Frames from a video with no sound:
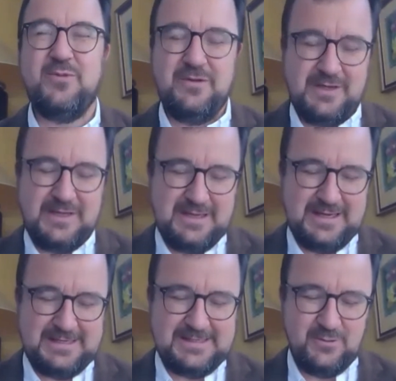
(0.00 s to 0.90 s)
me
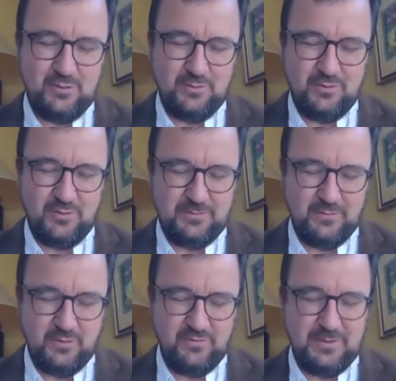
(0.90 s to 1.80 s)
réveiller assez tôt
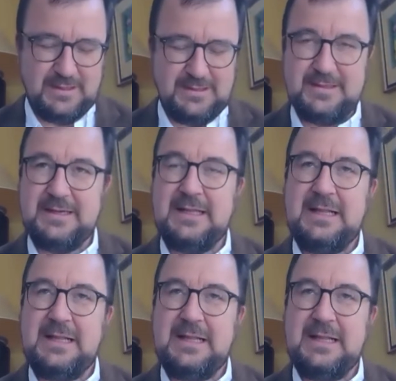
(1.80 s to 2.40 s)
pour, pour vous parler.